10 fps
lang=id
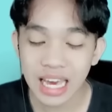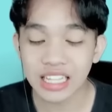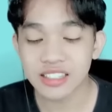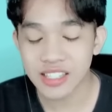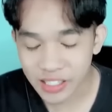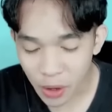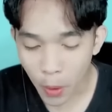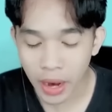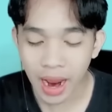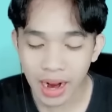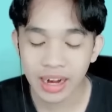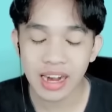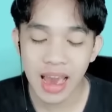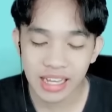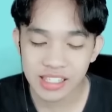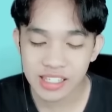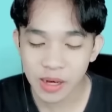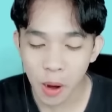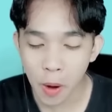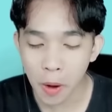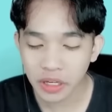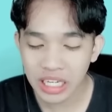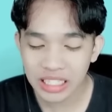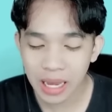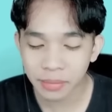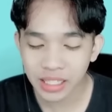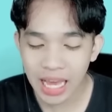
Let's go ya. Let's go. Kita